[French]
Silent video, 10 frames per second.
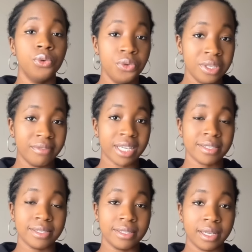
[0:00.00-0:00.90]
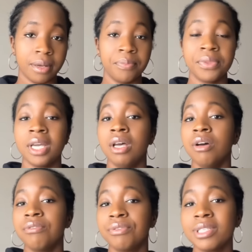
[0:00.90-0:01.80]
universitaire.
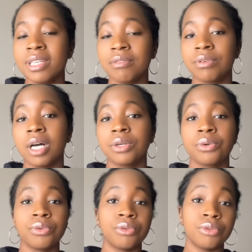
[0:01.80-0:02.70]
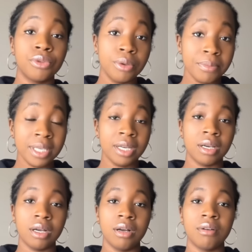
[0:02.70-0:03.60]
Faut savoir que de
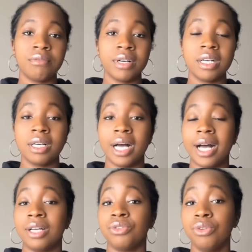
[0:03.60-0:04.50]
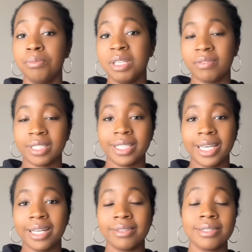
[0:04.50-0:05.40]
2020 à
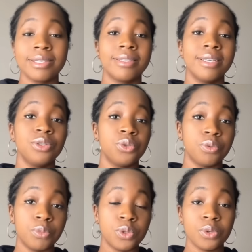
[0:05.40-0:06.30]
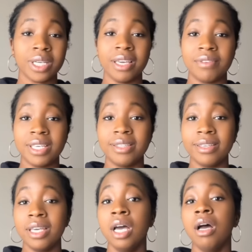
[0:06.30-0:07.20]
2024, c'était une mesure qui avait
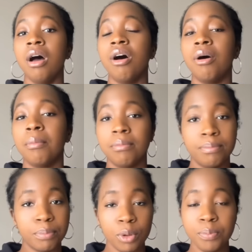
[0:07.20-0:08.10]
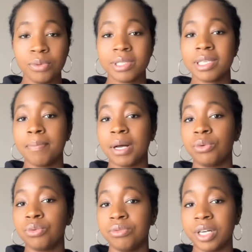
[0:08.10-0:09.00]
été euh, propulsée par
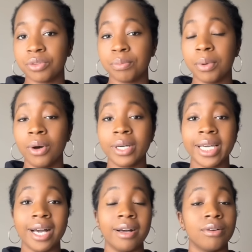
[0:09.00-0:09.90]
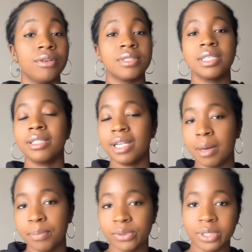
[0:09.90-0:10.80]
le gouvernement car euh, c'était
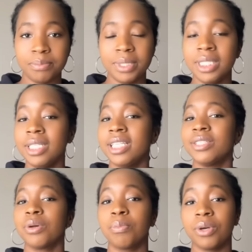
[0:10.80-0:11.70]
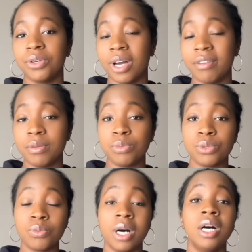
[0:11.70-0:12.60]
la pandémie, les employeurs avaient
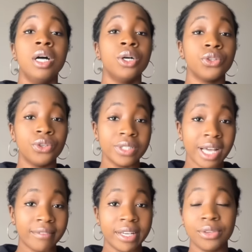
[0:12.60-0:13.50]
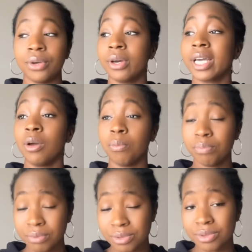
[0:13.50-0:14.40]
besoin de travailleurs et en
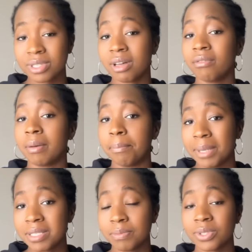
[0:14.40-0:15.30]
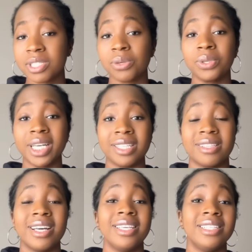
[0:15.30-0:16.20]
plus de ça, on va pas se mentir, au
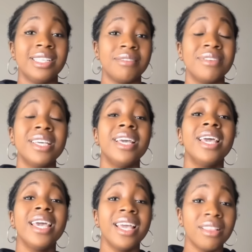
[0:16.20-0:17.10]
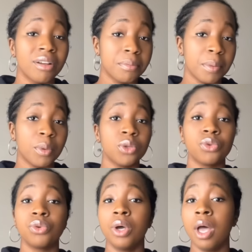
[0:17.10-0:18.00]
Canada, il y avait énormément
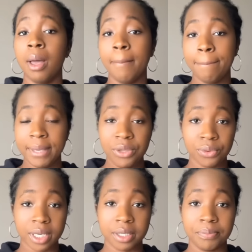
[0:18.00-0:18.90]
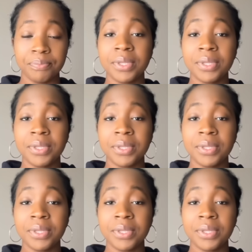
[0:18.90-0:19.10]
de pénurie.